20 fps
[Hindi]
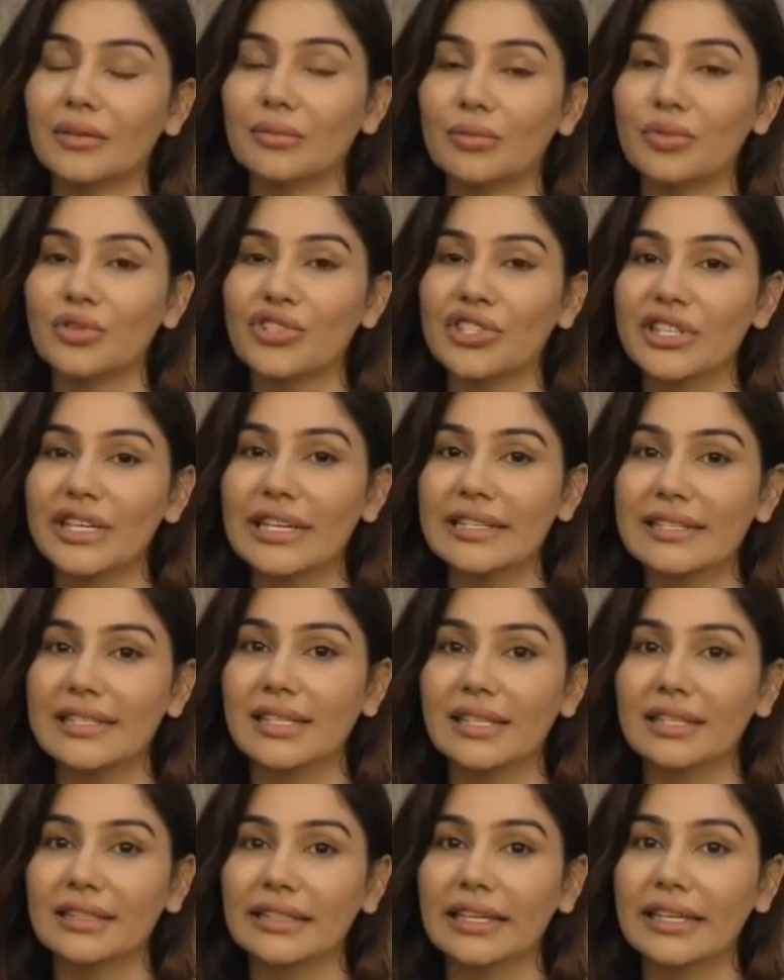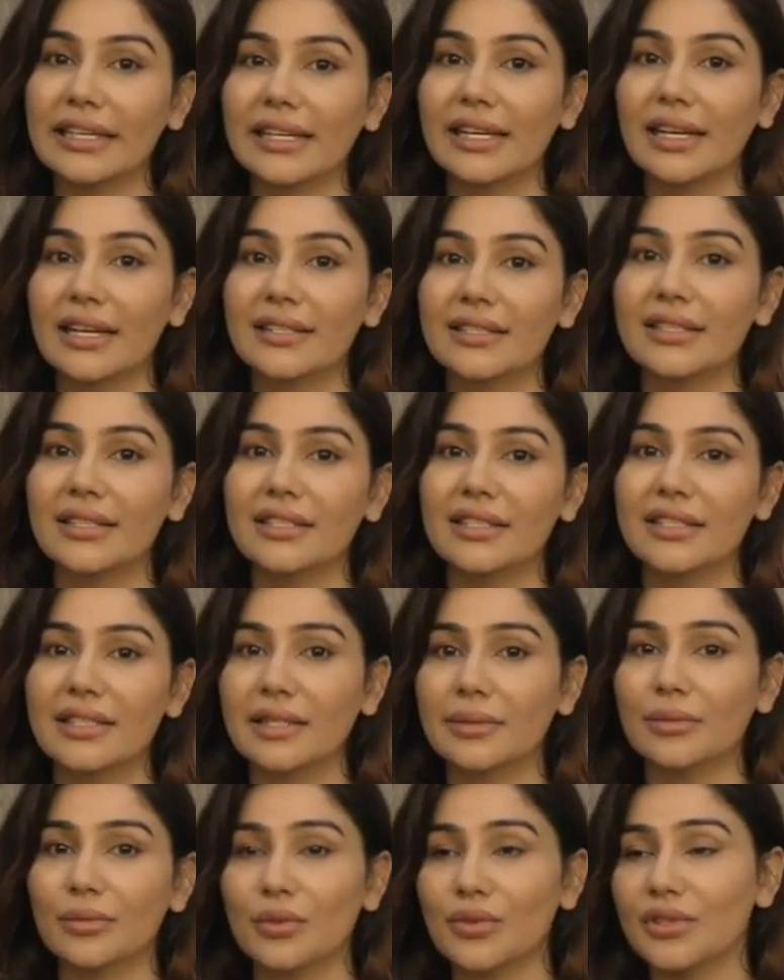मुझे ऐसा लगता है कि आज से
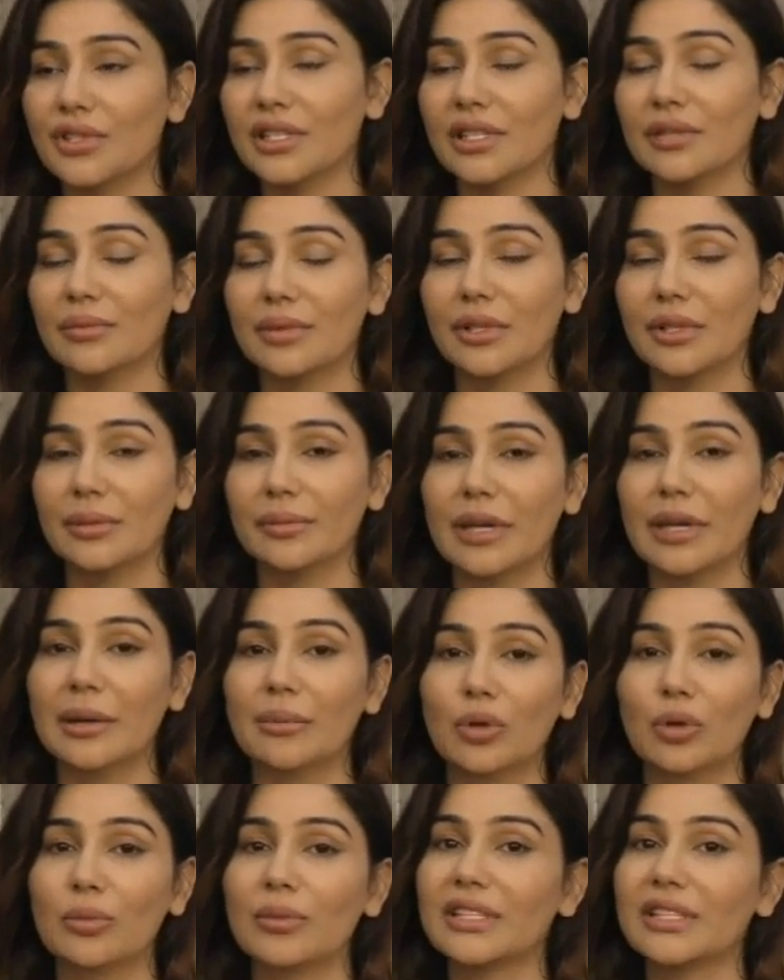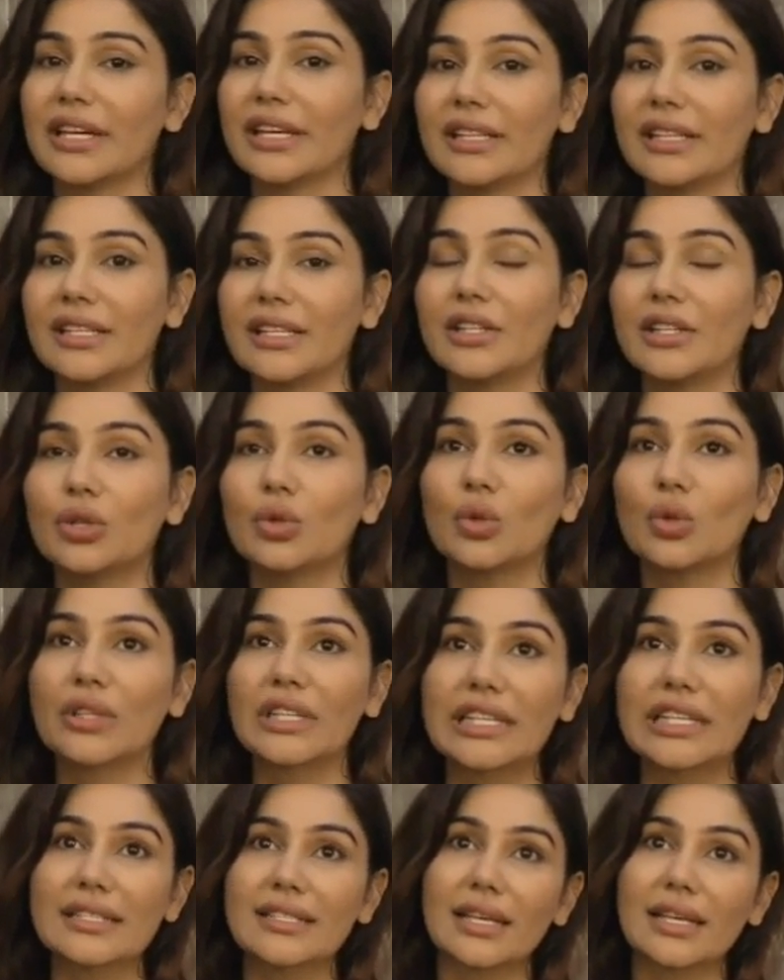जैसे उस दिन भी मैं आपको बता रही थी कि दो
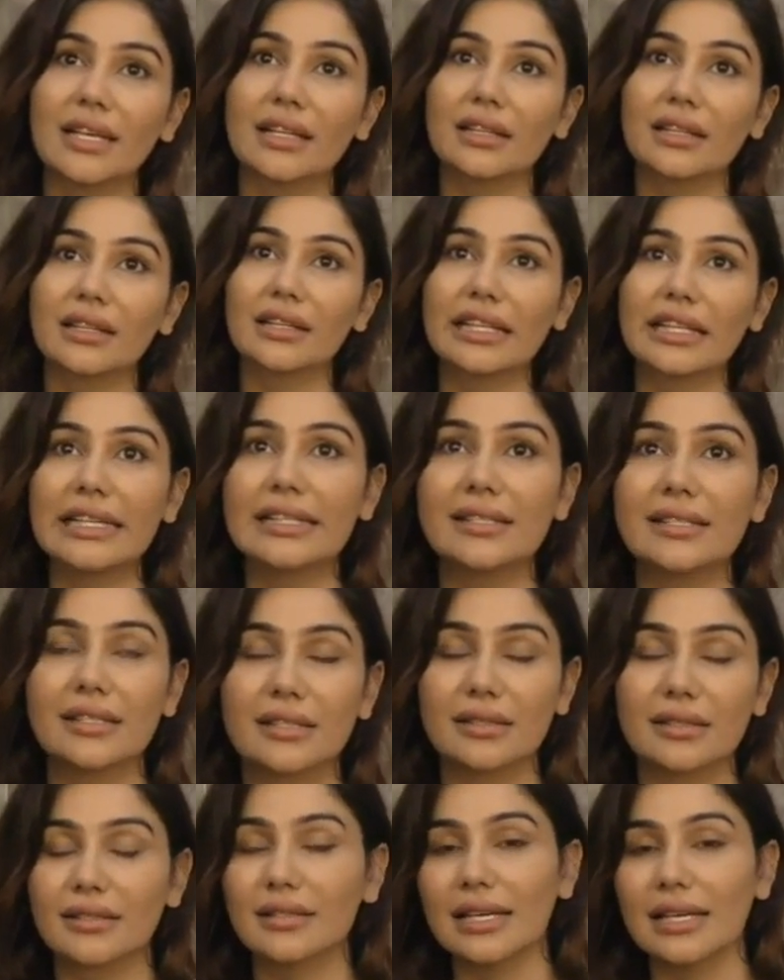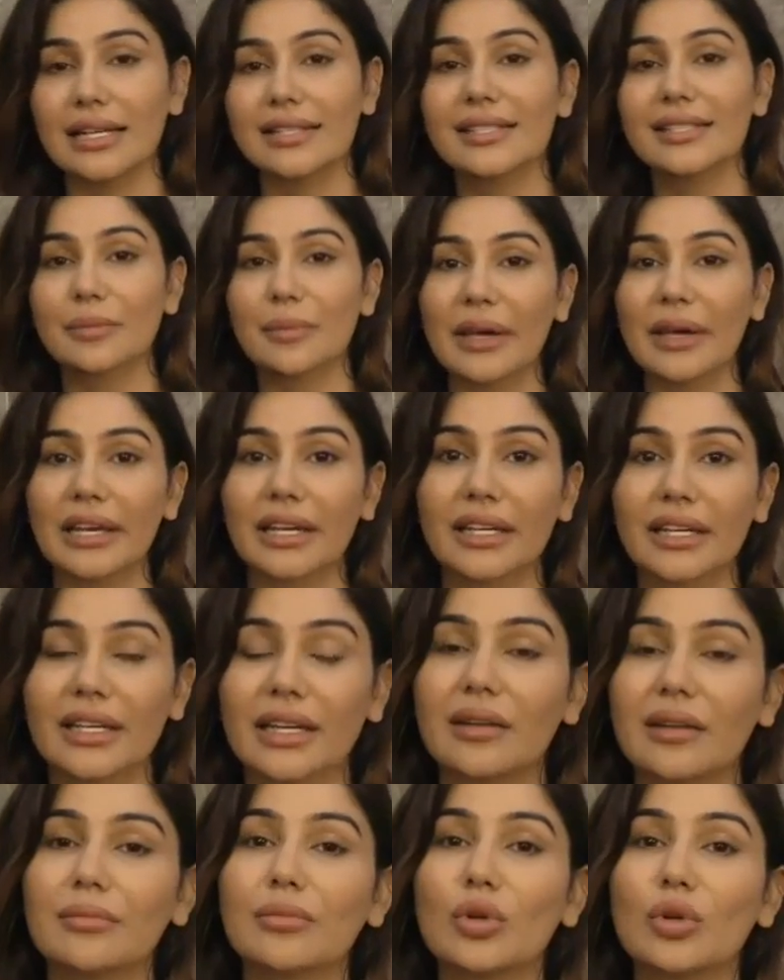तीन साल तीन साल से पहले
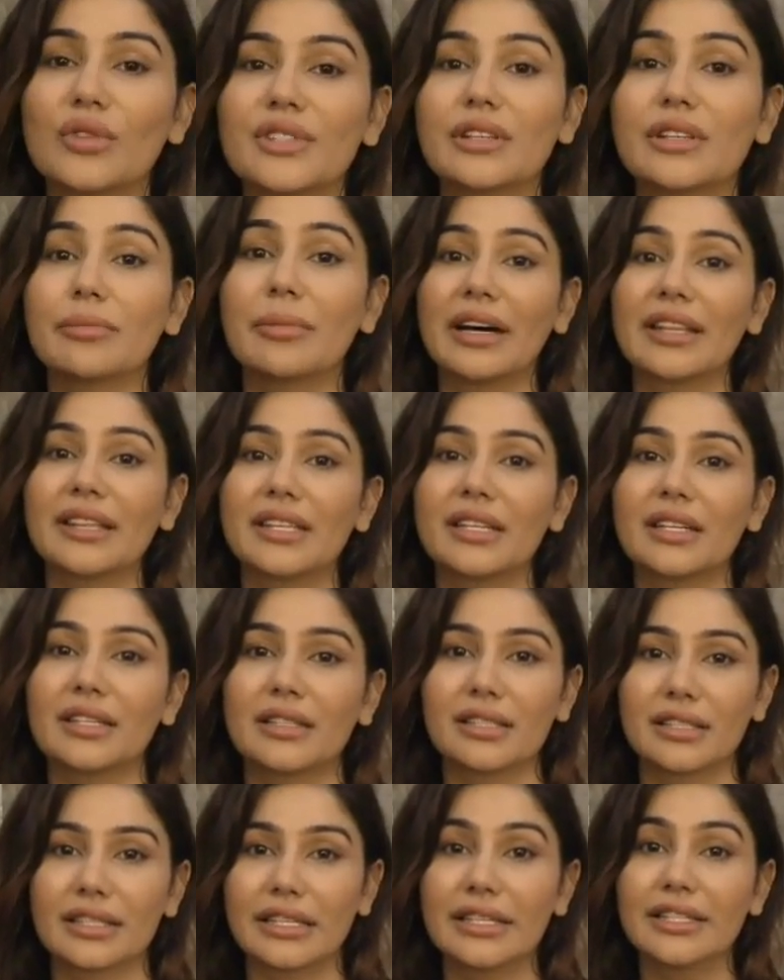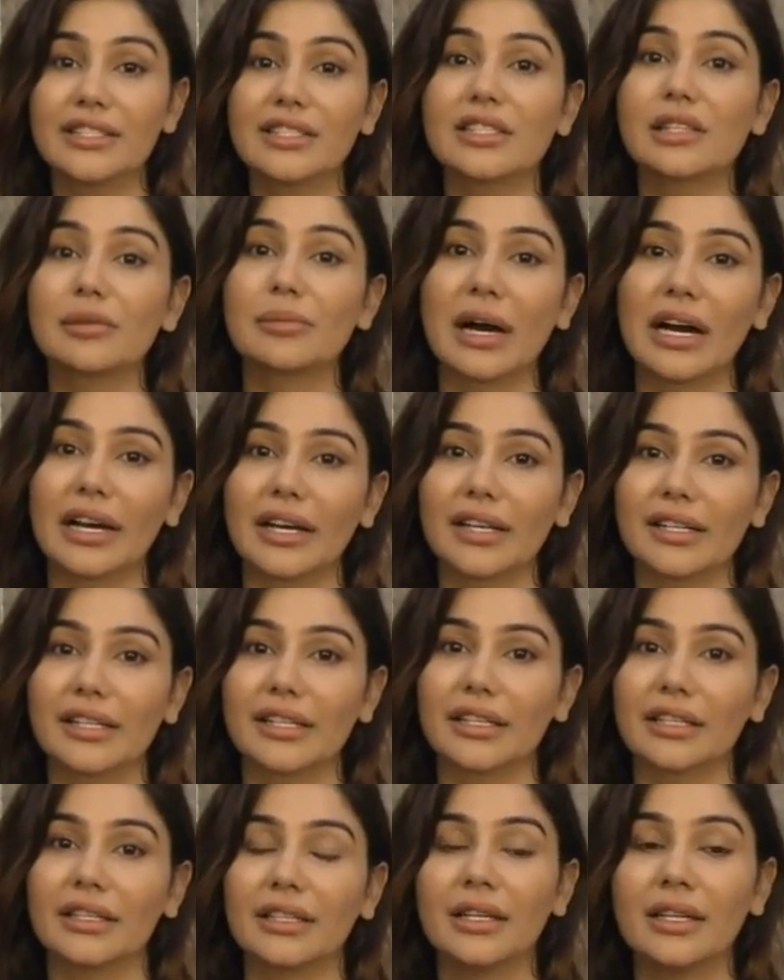हम लोग सिर्फ बात ही करते थे डिजिटल मार्केट
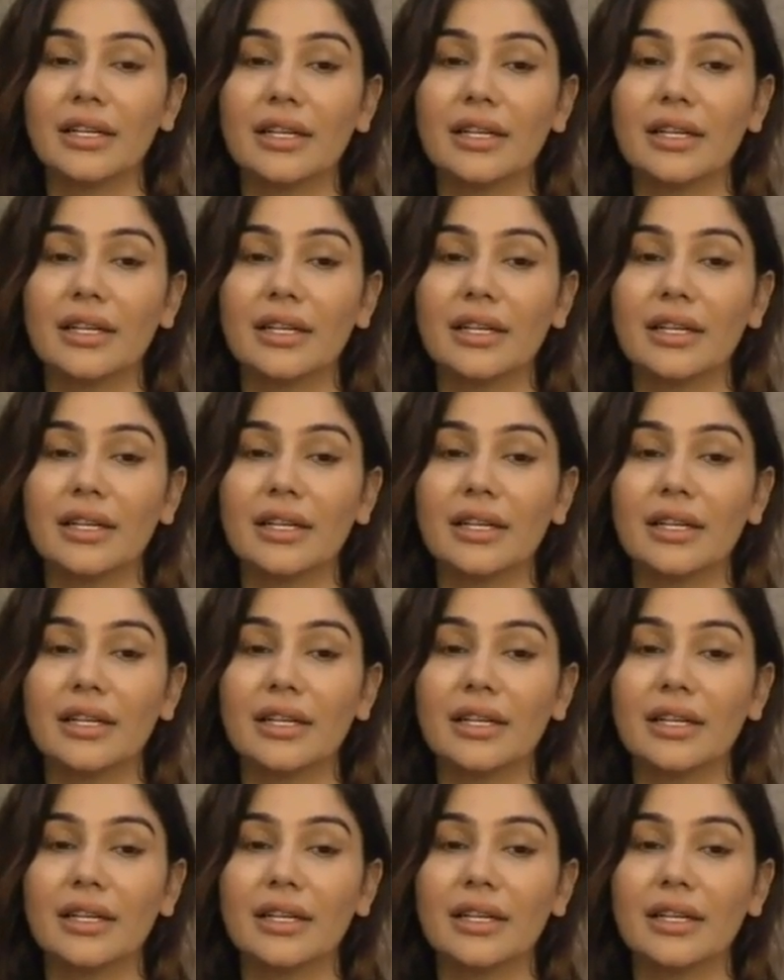की